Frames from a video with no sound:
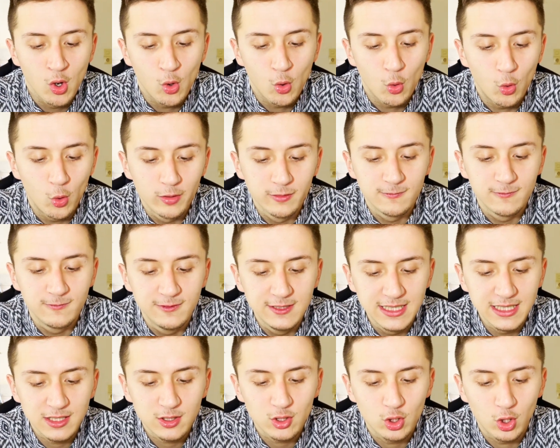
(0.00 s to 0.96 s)
Und
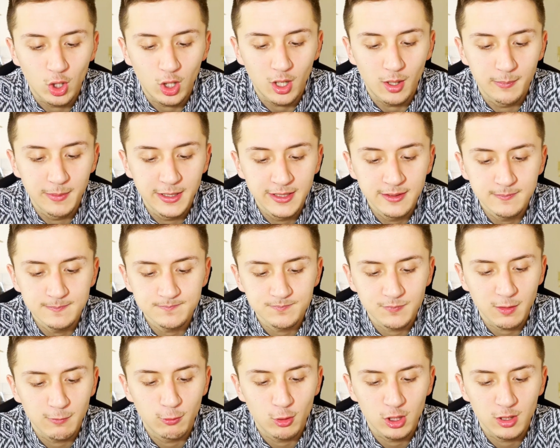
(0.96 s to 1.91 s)
wir kommen
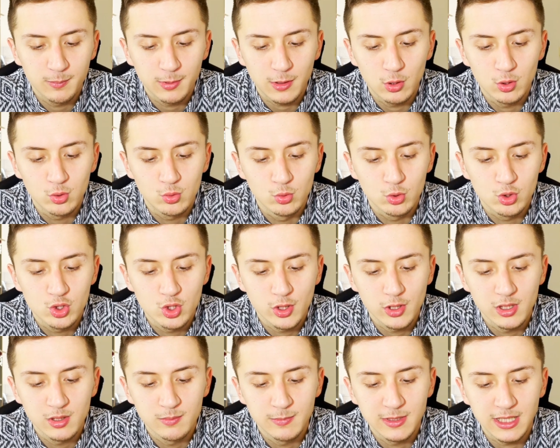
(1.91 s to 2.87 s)
vor Gebrauch gut
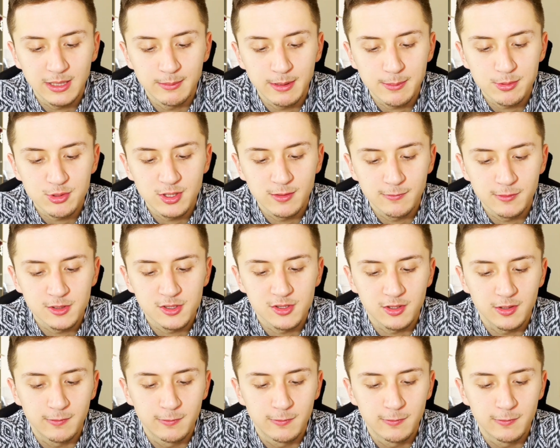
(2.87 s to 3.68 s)
schütteln mit einem Abstand von ca.